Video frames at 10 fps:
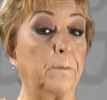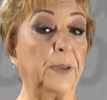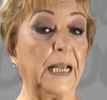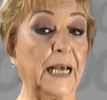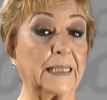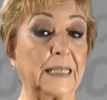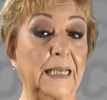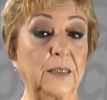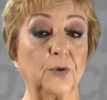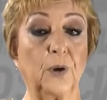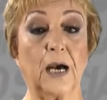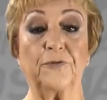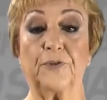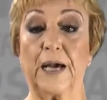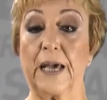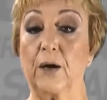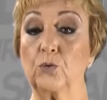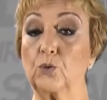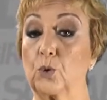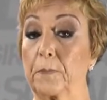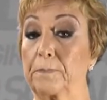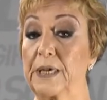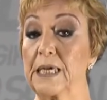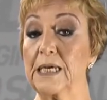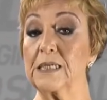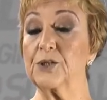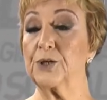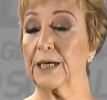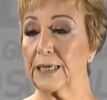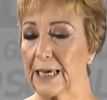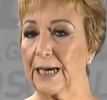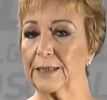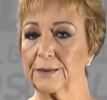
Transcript: Brigadeiro Rafael Tobias de Aguiar.